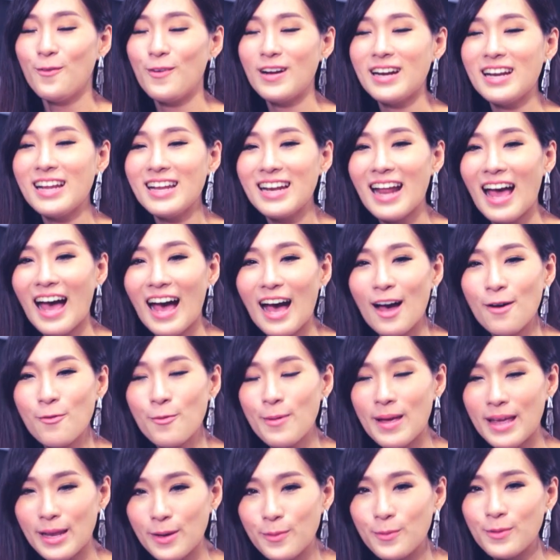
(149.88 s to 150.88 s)
วันนี้นะคะ
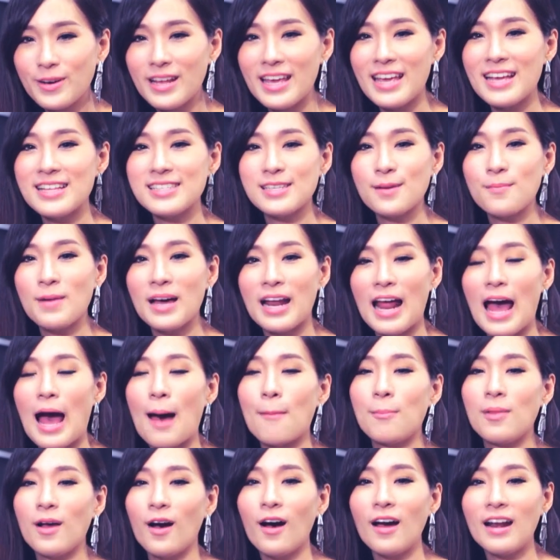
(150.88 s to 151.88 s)
เมนูที่อิงจะมา
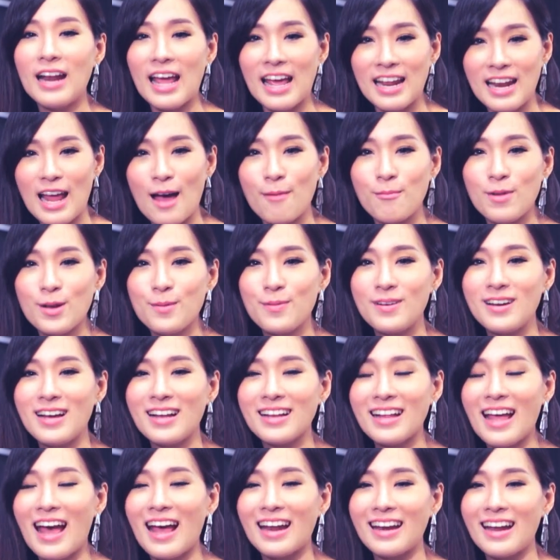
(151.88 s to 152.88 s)
ทำแล้วก็แนะนำเพื่
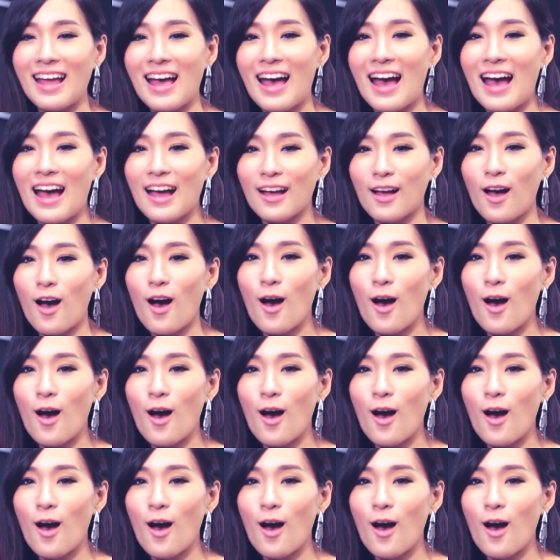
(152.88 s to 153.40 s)
อนๆกันนะคะ